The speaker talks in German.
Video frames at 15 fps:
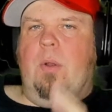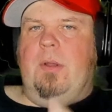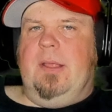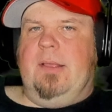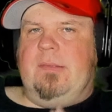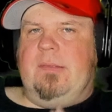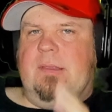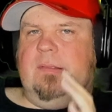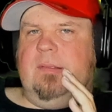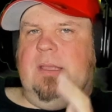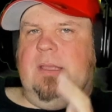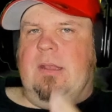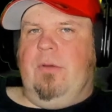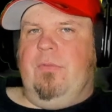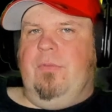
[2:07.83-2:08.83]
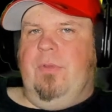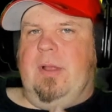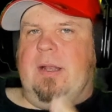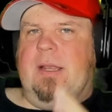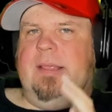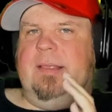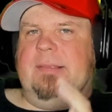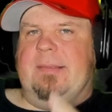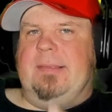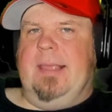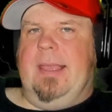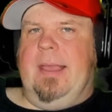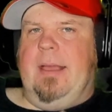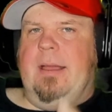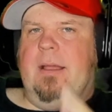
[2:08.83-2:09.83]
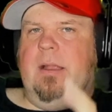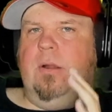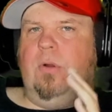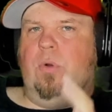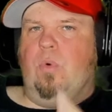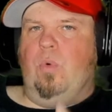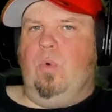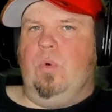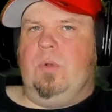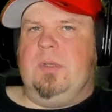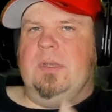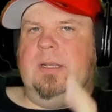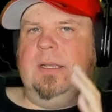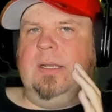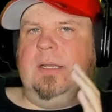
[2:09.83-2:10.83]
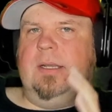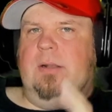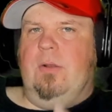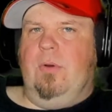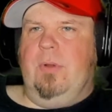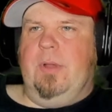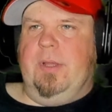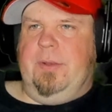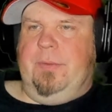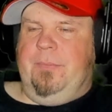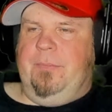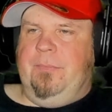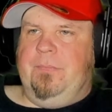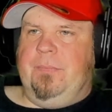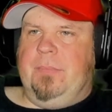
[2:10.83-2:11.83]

Und das ist denen auch wirklich sehr gut gelungen.